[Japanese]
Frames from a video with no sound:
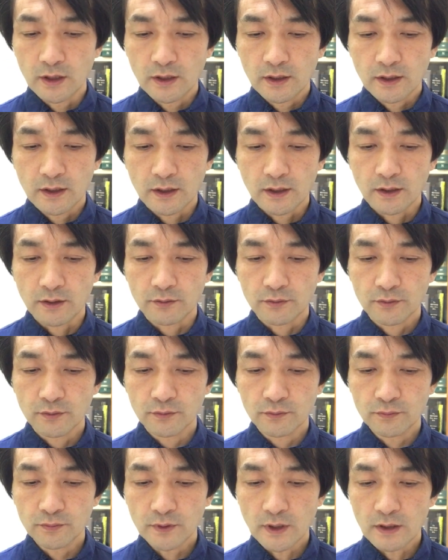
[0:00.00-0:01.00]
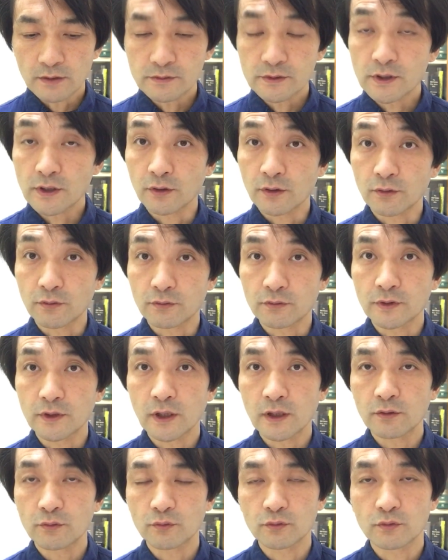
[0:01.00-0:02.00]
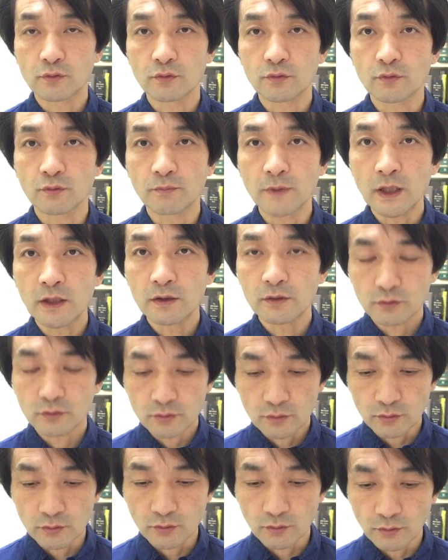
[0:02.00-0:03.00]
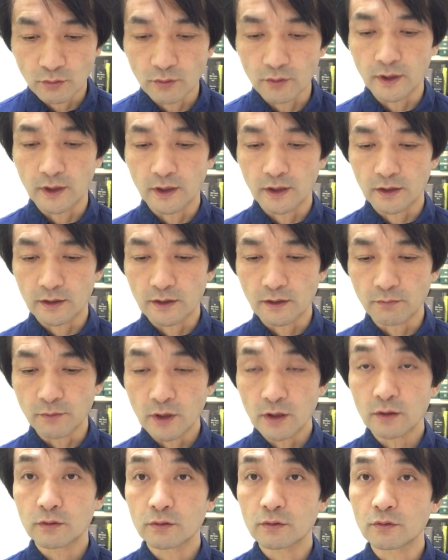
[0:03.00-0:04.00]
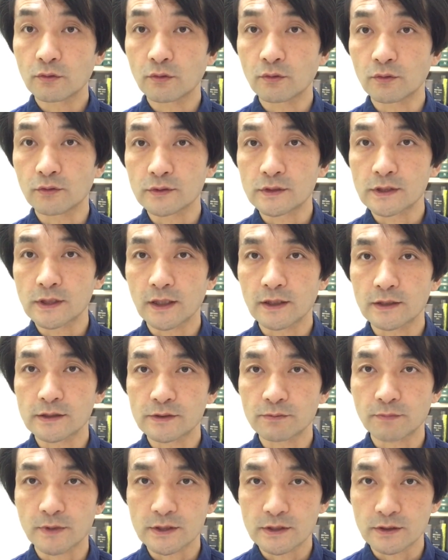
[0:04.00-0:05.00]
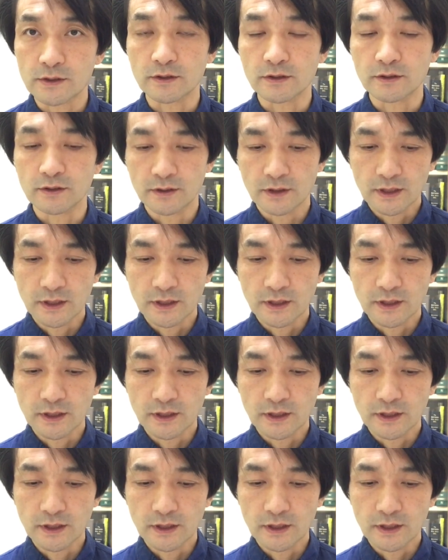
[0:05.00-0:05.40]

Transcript: 夫婦カウンセリングを受けることのメリットとデメリットをお伝えします。